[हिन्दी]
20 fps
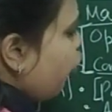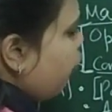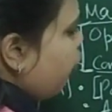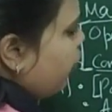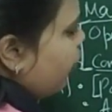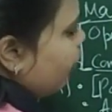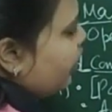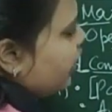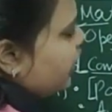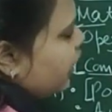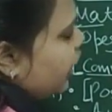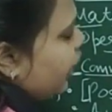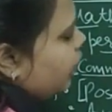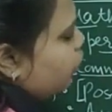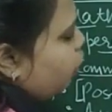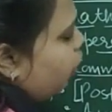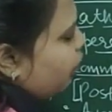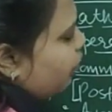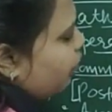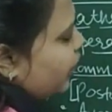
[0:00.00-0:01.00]
ऑफ प्रेबिलिटी
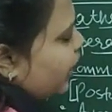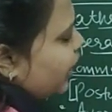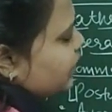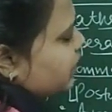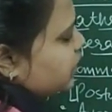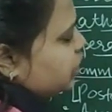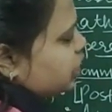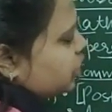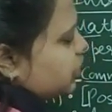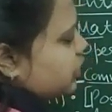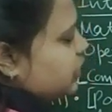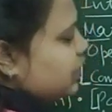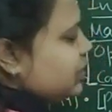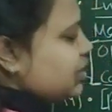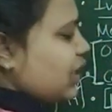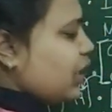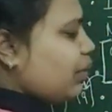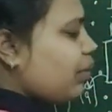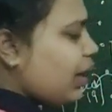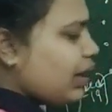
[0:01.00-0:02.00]
एंड नॉर्मलाइजेशन
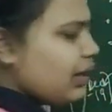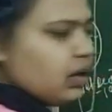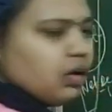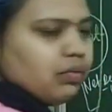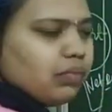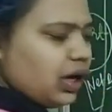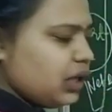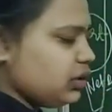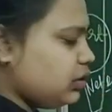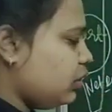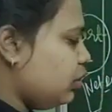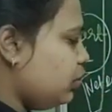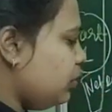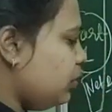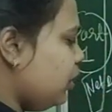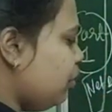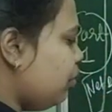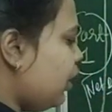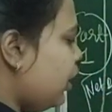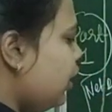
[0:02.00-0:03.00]
इसके बारे में बात
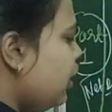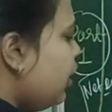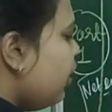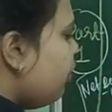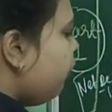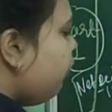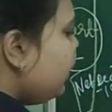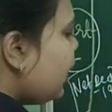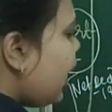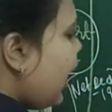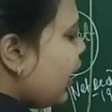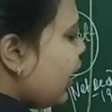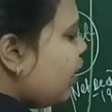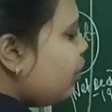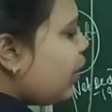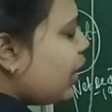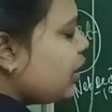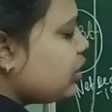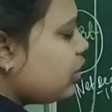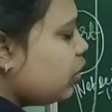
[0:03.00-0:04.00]
करूंगी मैं फिर आगे
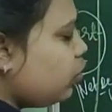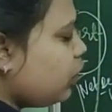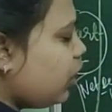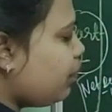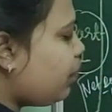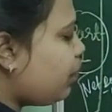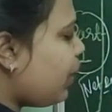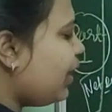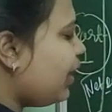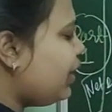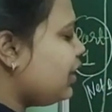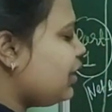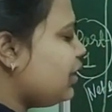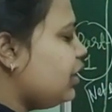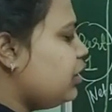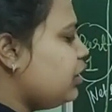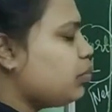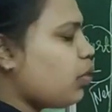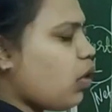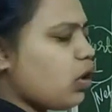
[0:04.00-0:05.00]
बात करूंगी
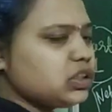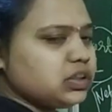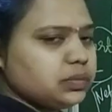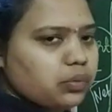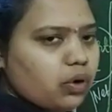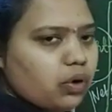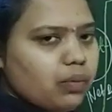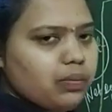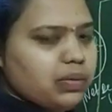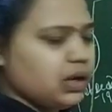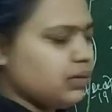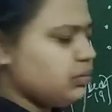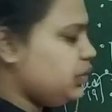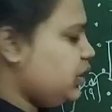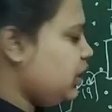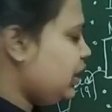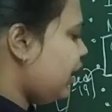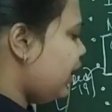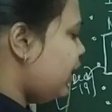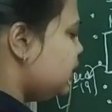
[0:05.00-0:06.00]
पार्टिकल इन बॉक्स प्रॉब्लम
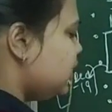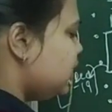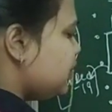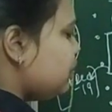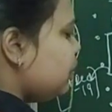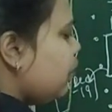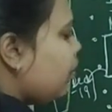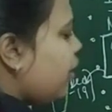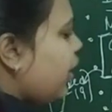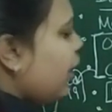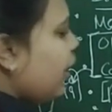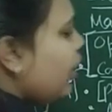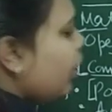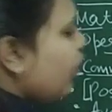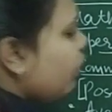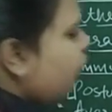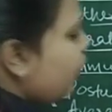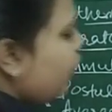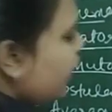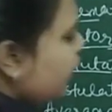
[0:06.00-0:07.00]
ठीक है जिसमें मैं
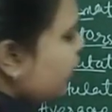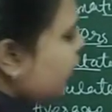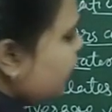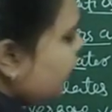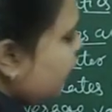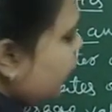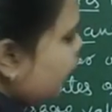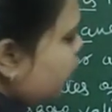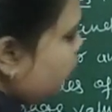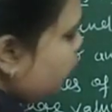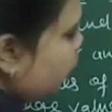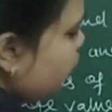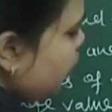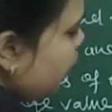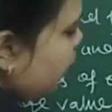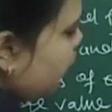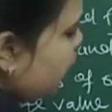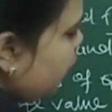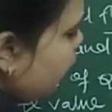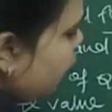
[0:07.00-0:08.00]
वन डी टू
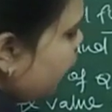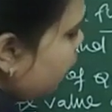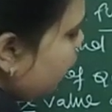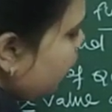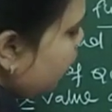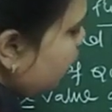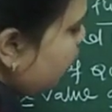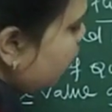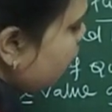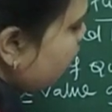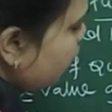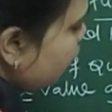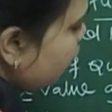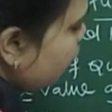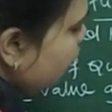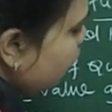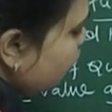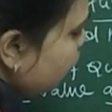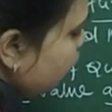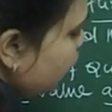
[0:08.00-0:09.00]
डी
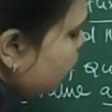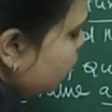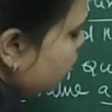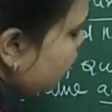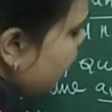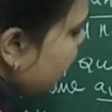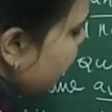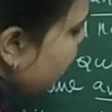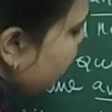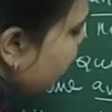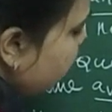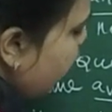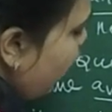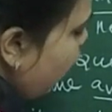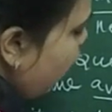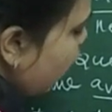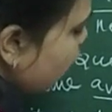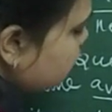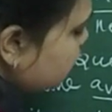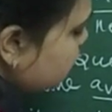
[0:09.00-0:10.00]
थ्री
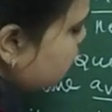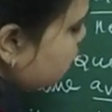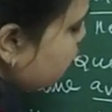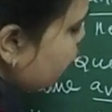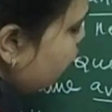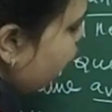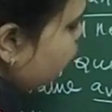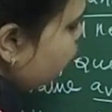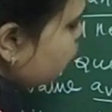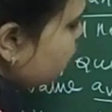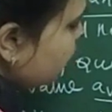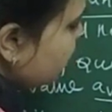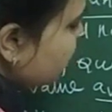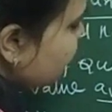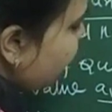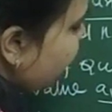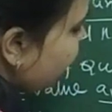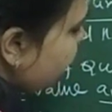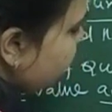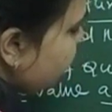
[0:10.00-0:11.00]
बॉक्स और उसकी
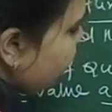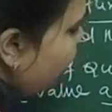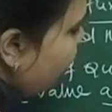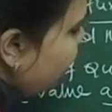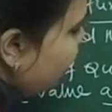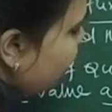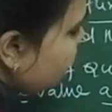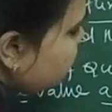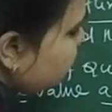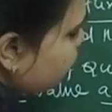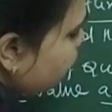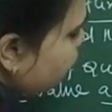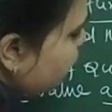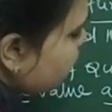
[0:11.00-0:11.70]
सारी प्रॉब्लम्स को